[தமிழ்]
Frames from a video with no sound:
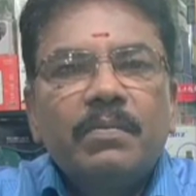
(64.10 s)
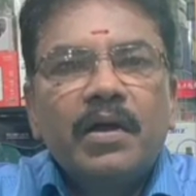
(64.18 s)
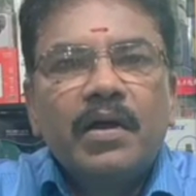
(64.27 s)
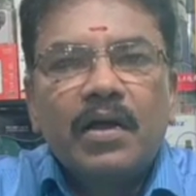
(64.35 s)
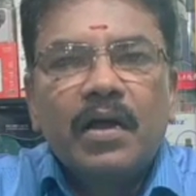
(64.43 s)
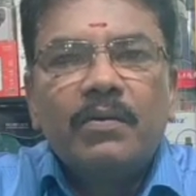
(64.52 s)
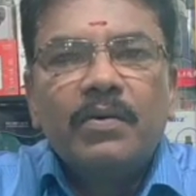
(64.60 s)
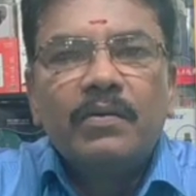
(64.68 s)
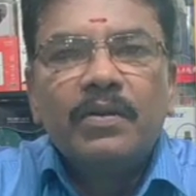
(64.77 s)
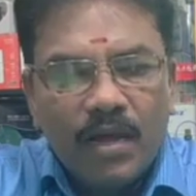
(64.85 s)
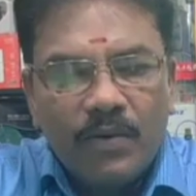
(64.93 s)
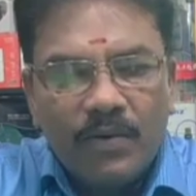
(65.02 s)
பார்ப்பாங்க அவங்க
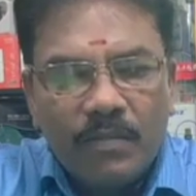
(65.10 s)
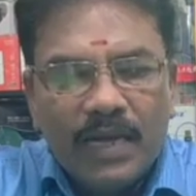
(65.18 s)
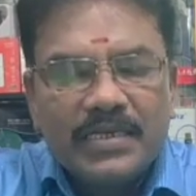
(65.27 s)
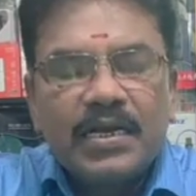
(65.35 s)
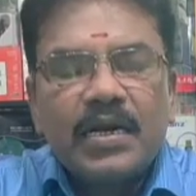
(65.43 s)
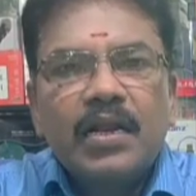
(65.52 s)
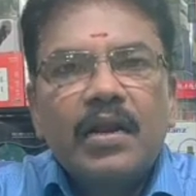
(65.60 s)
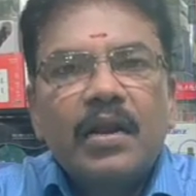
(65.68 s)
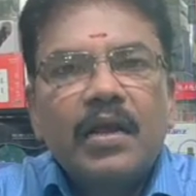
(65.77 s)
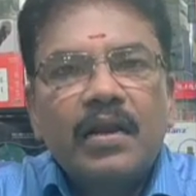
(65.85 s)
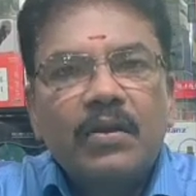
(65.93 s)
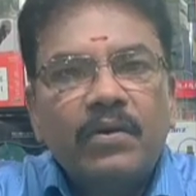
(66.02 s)
வந்து ஒரு மேன்ஷனில்
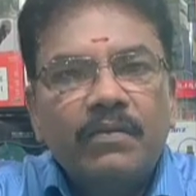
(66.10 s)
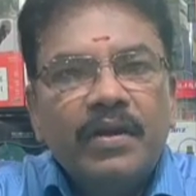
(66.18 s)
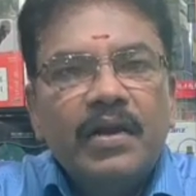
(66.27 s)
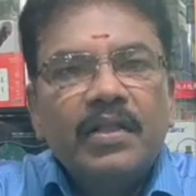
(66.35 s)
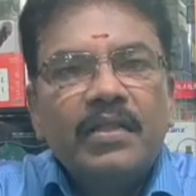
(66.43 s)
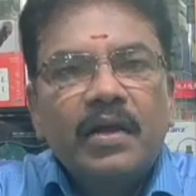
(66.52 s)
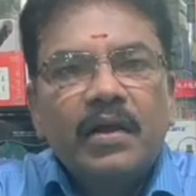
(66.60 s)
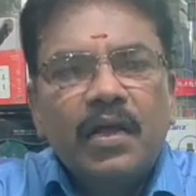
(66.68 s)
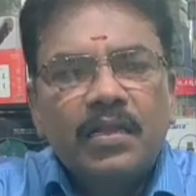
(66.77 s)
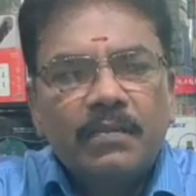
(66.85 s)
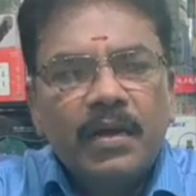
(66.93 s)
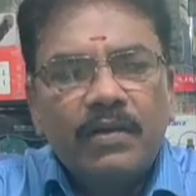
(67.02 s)
இருக்கலாம் இல்லை ஒரு வீடு எடுத்தாங்களாம்
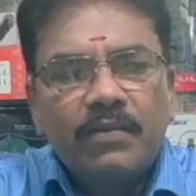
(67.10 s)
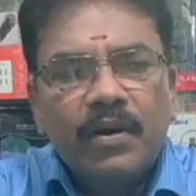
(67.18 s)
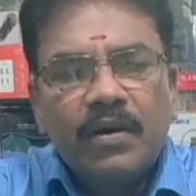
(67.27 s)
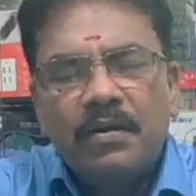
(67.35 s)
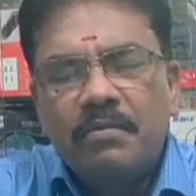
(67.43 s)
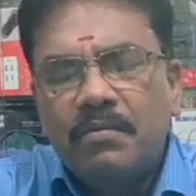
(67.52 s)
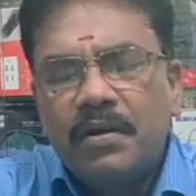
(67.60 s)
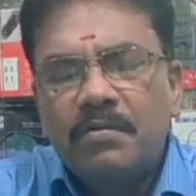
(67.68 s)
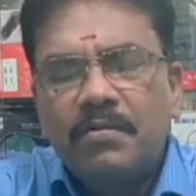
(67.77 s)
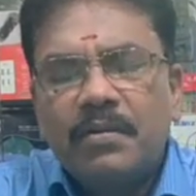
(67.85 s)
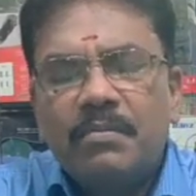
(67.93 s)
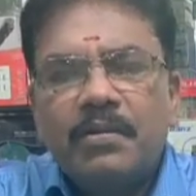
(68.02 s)
அந்த மாதிரி உங்களுக்கு ரொம்ப
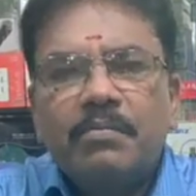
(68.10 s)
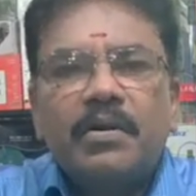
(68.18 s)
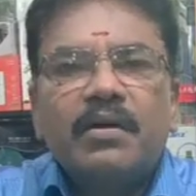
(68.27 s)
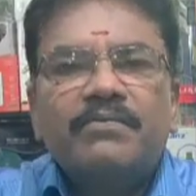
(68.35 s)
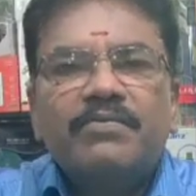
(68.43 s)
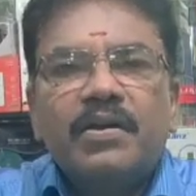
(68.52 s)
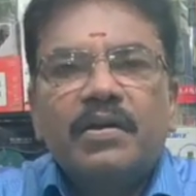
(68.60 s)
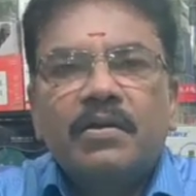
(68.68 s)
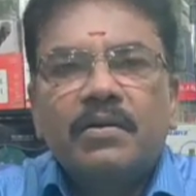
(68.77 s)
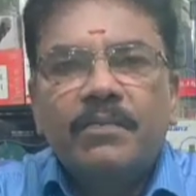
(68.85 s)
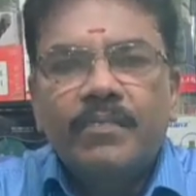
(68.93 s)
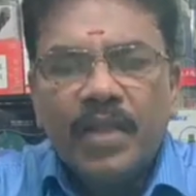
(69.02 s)
ரொம்ப ரொம்ப ரொம்ப கம்ஃபர்ட்டாக
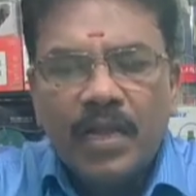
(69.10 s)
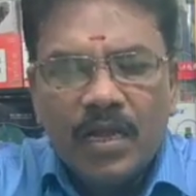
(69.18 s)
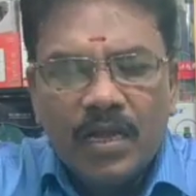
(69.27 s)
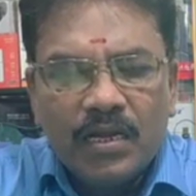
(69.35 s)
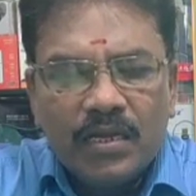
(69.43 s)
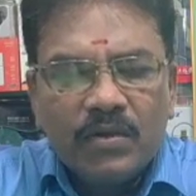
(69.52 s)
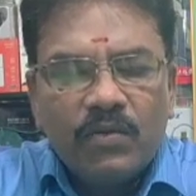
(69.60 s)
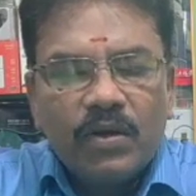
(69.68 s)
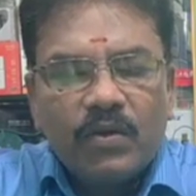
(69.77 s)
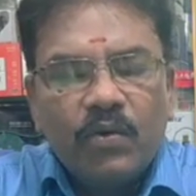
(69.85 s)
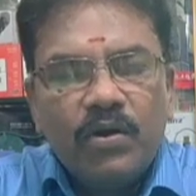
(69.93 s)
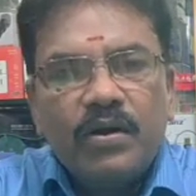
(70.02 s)
இருக்கும் இதனுடைய
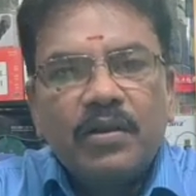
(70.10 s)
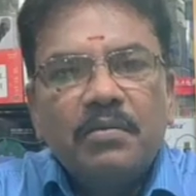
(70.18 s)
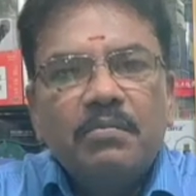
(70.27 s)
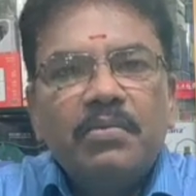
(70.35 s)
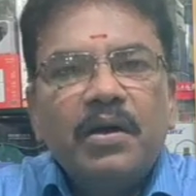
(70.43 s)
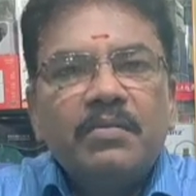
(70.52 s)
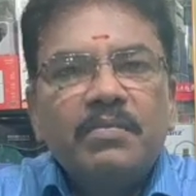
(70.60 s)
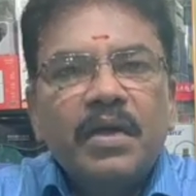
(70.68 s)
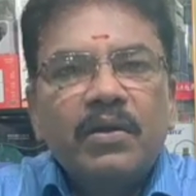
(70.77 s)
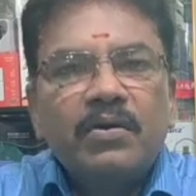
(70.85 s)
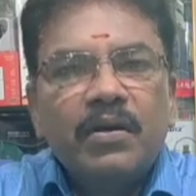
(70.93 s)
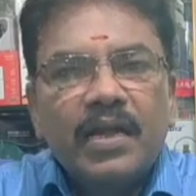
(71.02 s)
குவாலிட்டி ரொம்ப அருமையாக
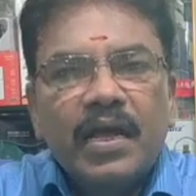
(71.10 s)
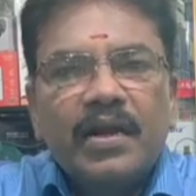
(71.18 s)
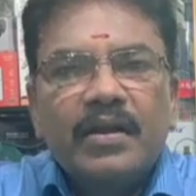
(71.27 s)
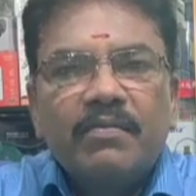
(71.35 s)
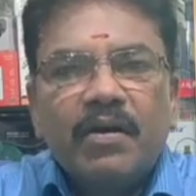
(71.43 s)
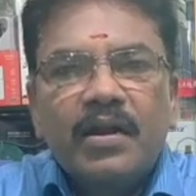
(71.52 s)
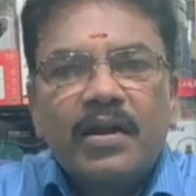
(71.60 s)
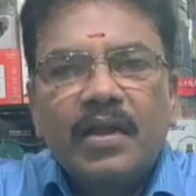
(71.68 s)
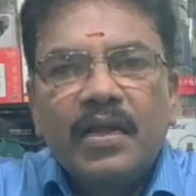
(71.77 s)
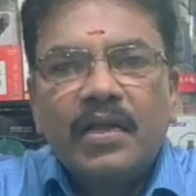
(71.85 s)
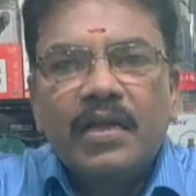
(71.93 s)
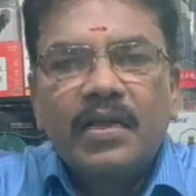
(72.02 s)
இருக்கும் கேரண்டி
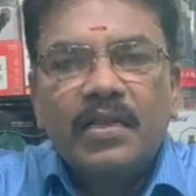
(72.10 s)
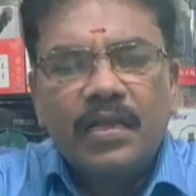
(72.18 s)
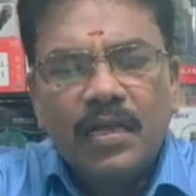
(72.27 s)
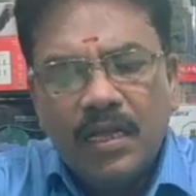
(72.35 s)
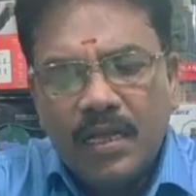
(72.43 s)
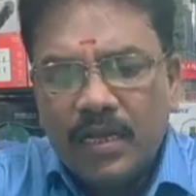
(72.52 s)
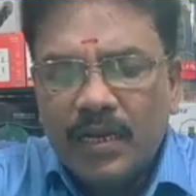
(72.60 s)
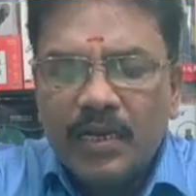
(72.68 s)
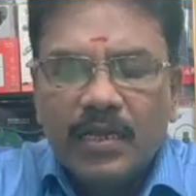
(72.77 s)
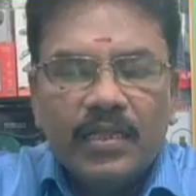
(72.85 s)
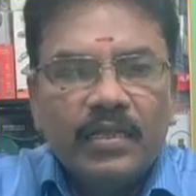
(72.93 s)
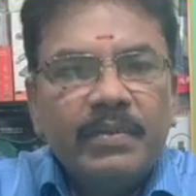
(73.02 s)
வாரண்டிலாம் இருக்குது
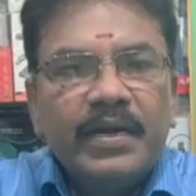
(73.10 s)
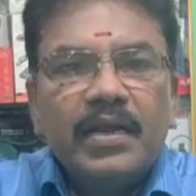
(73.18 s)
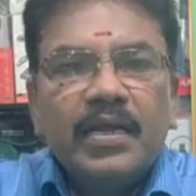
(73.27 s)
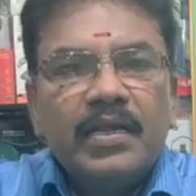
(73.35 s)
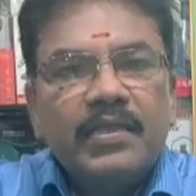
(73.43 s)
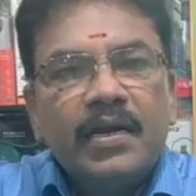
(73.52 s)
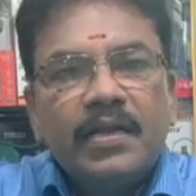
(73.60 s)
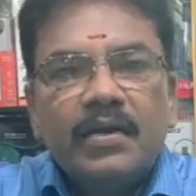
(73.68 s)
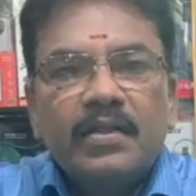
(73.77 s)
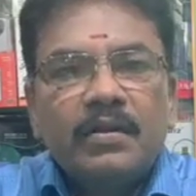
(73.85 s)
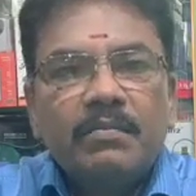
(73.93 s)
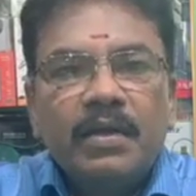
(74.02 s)
நீங்கள் இந்த மெட்டீரியல் எந்த
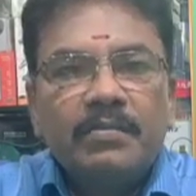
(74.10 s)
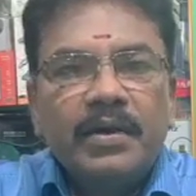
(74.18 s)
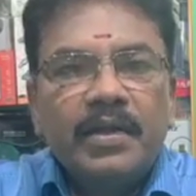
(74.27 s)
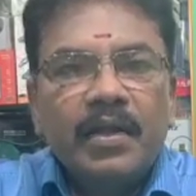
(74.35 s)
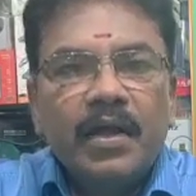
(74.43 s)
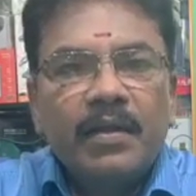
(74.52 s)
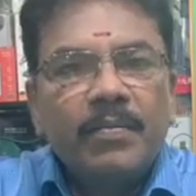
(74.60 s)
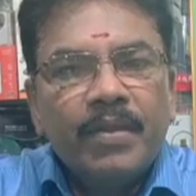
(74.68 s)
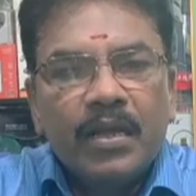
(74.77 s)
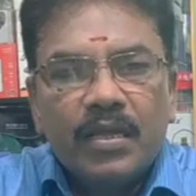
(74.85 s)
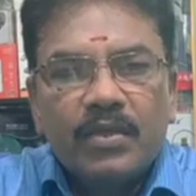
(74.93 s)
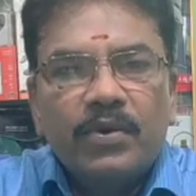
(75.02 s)
இடத்துல இருந்தாலும் பை பண்ணிக்கலாம்
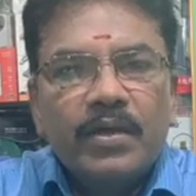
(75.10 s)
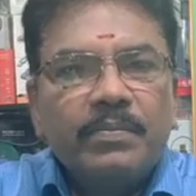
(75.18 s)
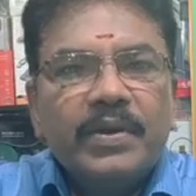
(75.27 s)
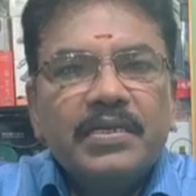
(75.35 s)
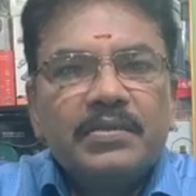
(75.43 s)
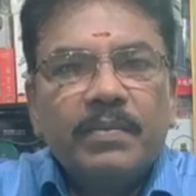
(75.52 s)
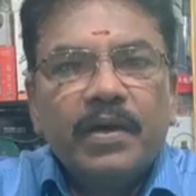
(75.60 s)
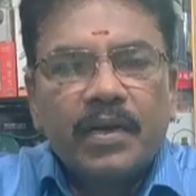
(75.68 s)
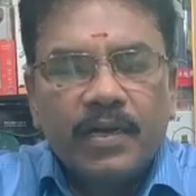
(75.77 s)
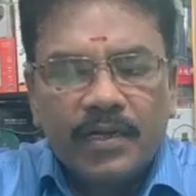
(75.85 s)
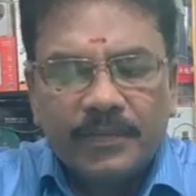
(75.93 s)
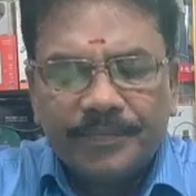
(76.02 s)
இதனுடைய ப்ரைஸ்
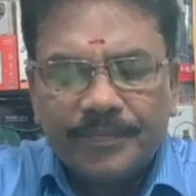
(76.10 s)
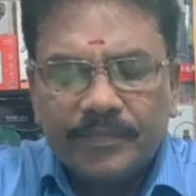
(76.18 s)
பாருங்க